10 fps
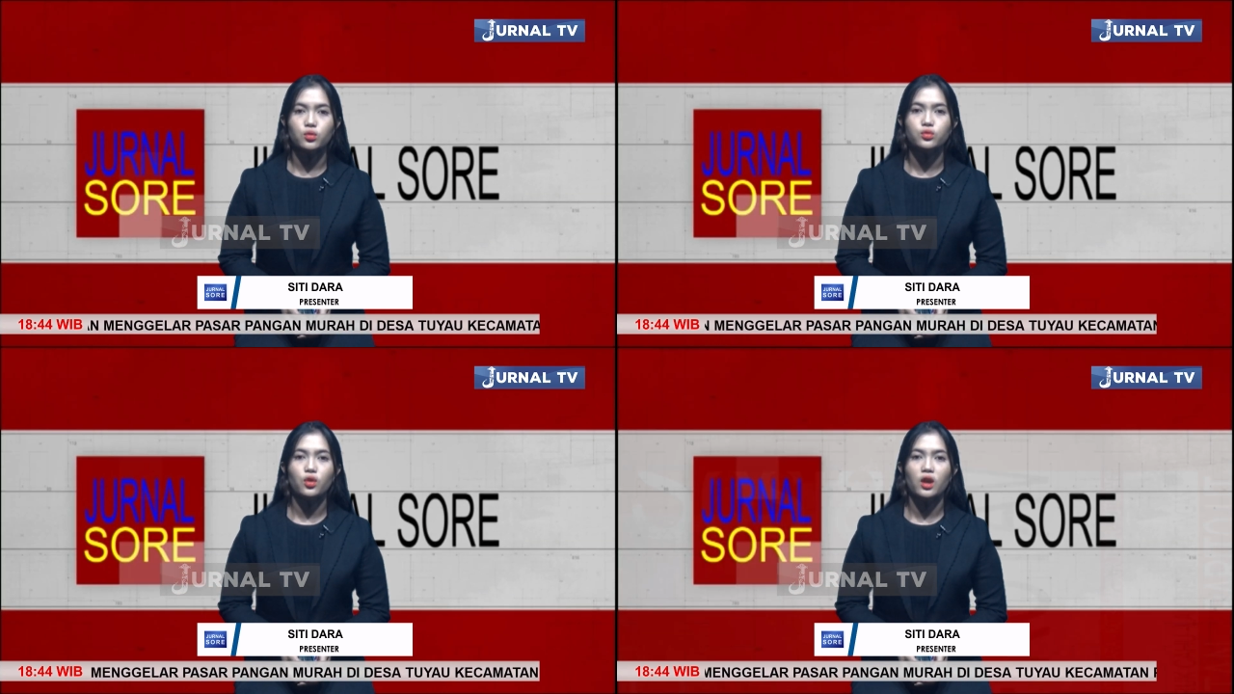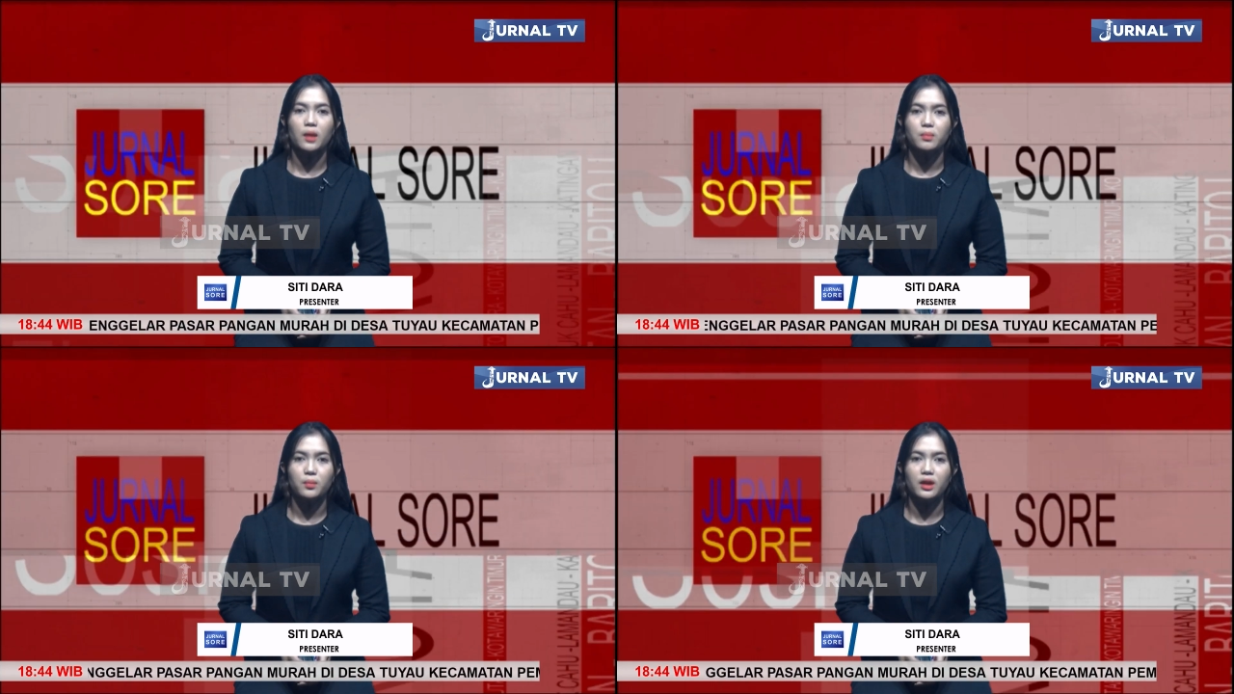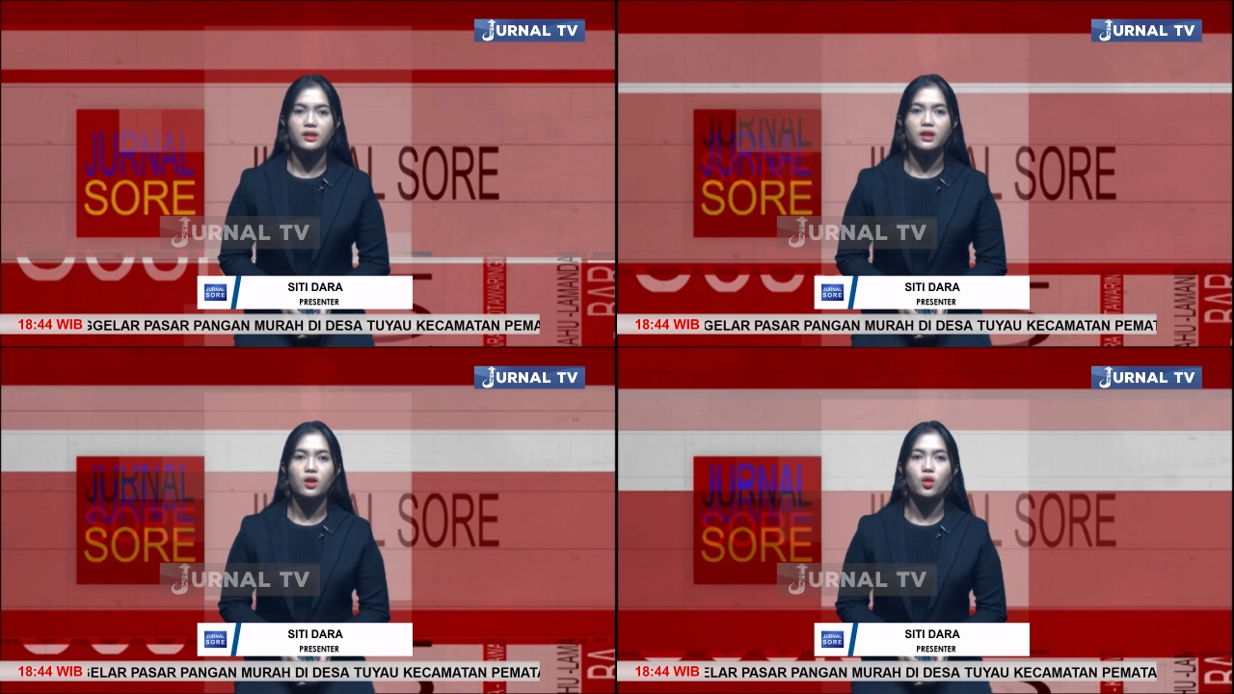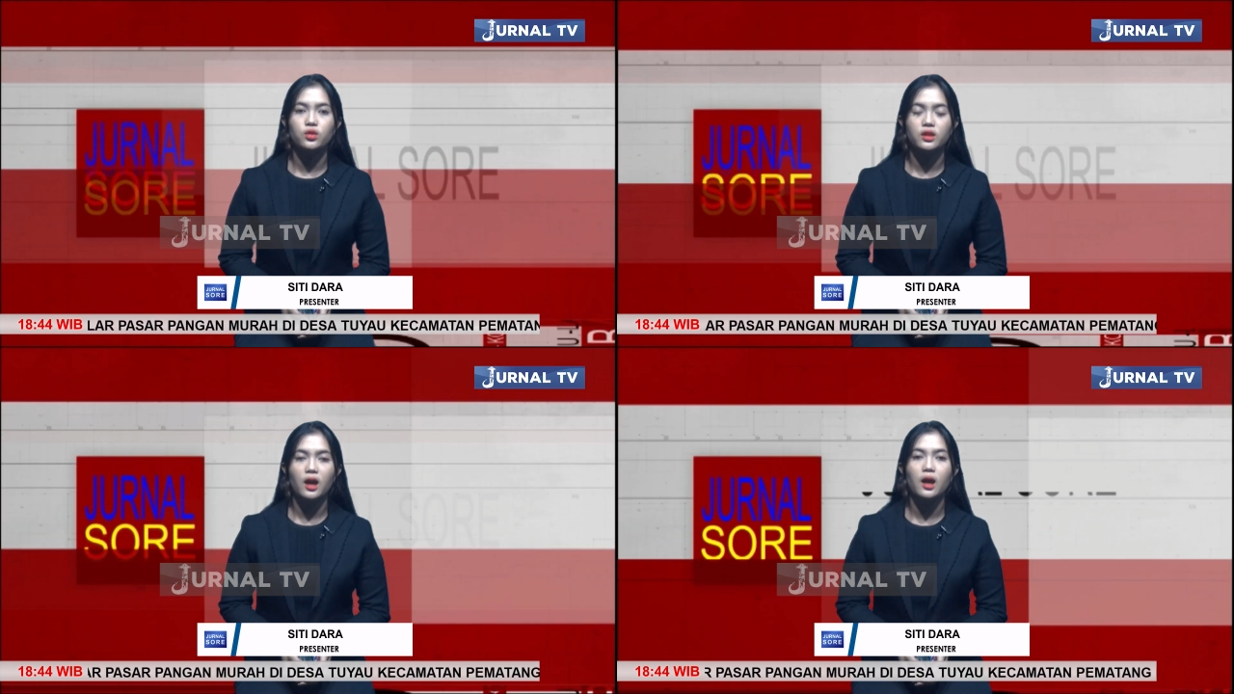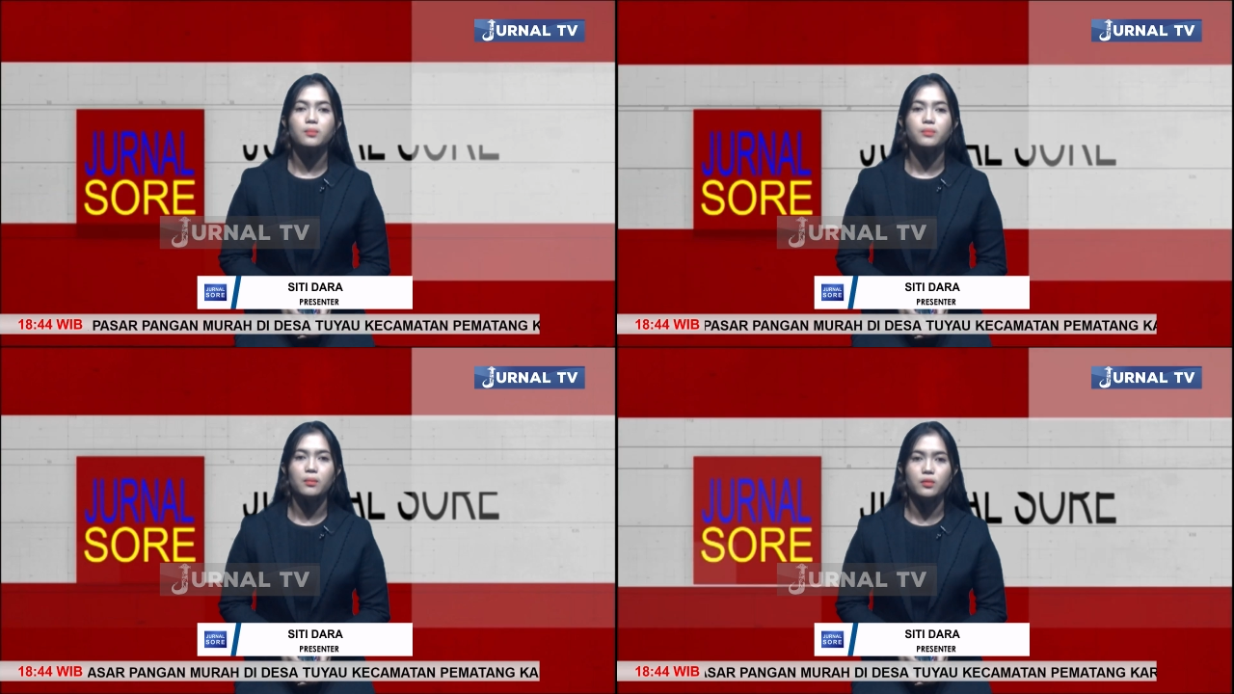oleh pemerintah kota
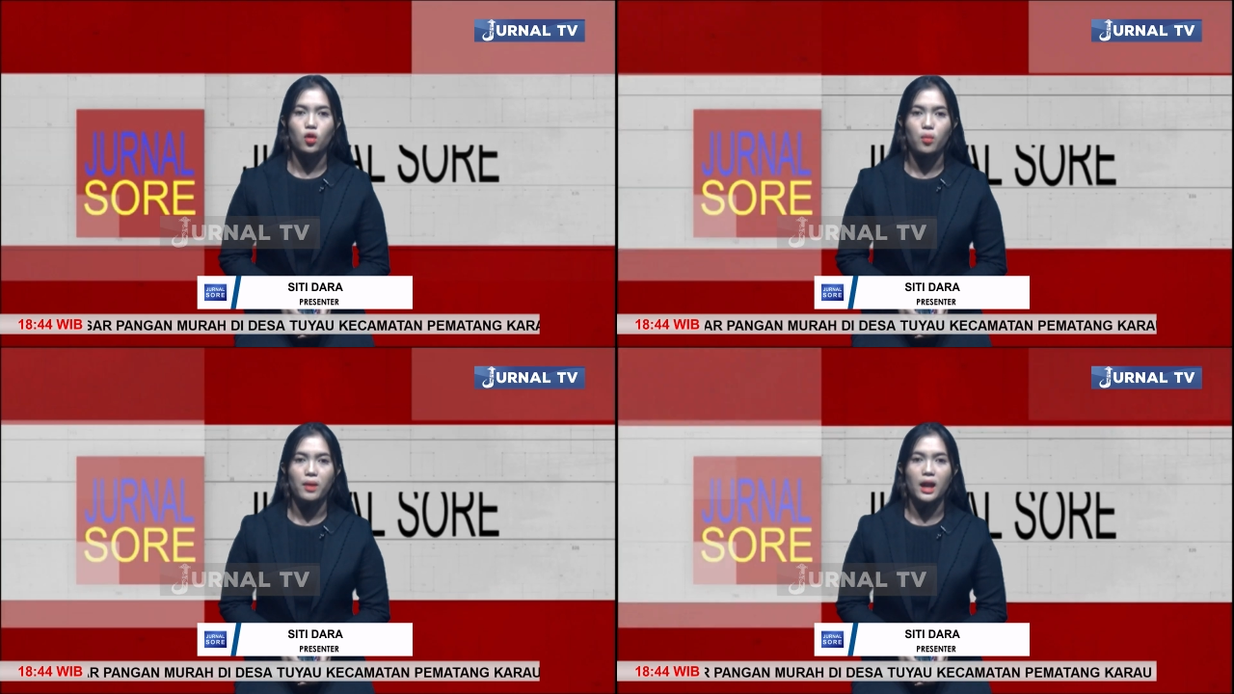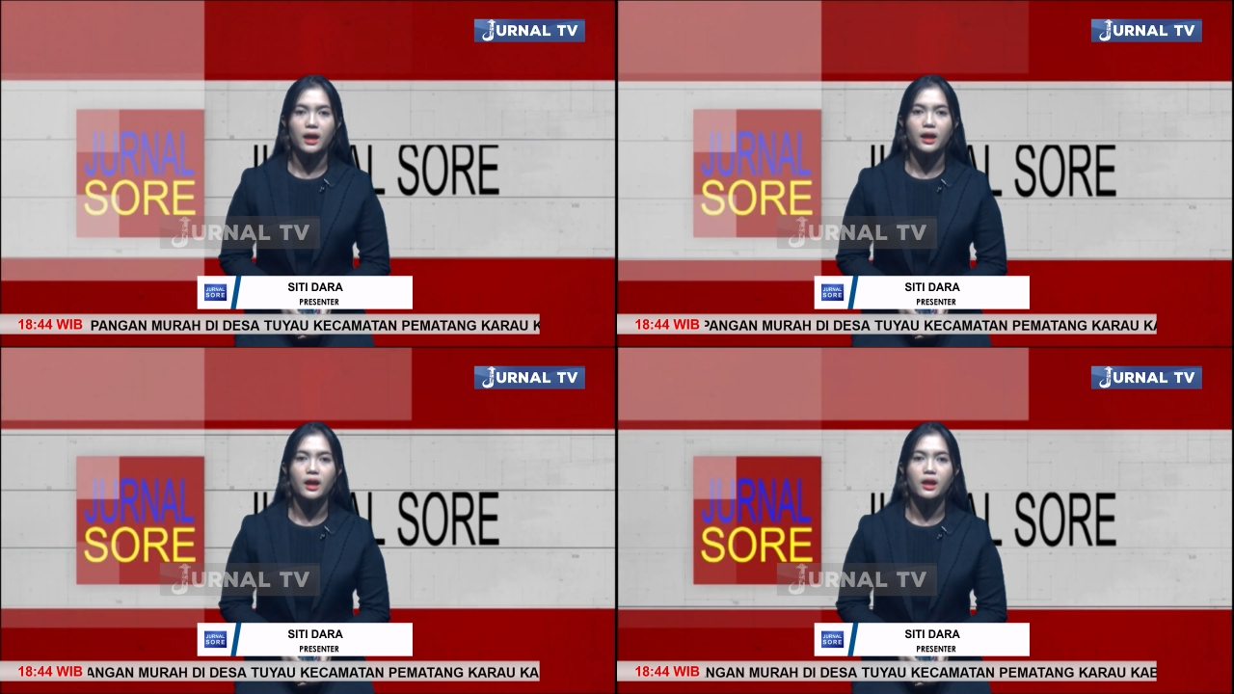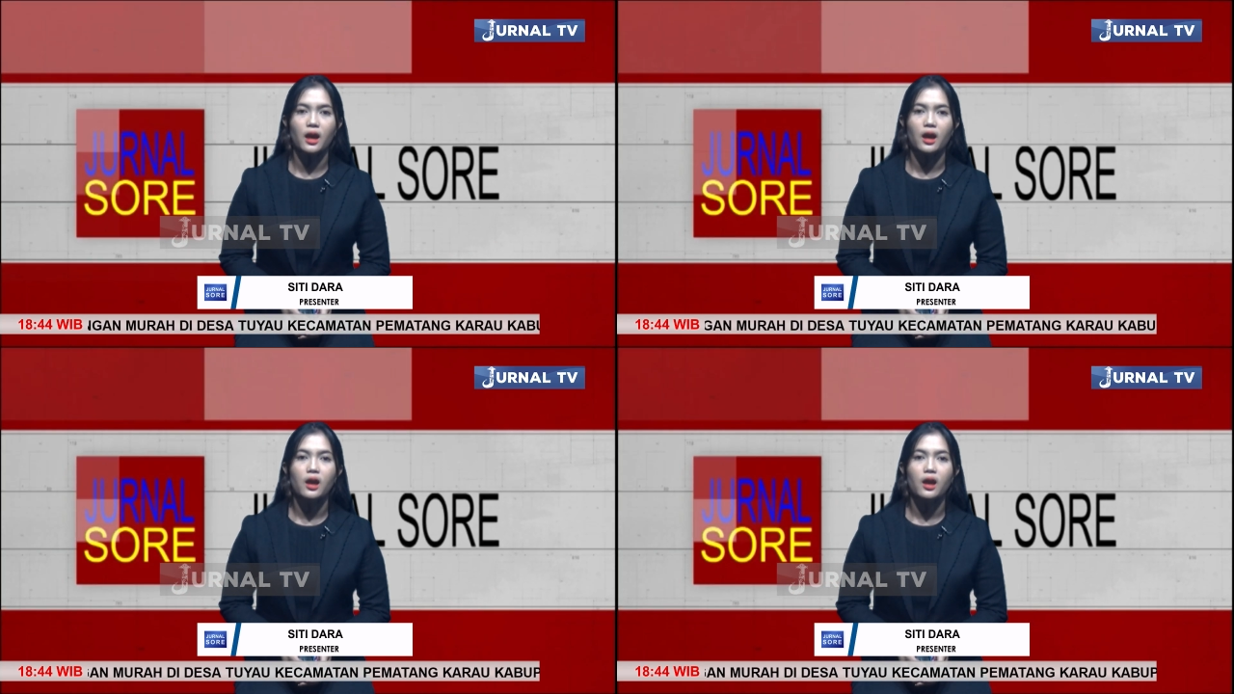Pemko Palangkaraya.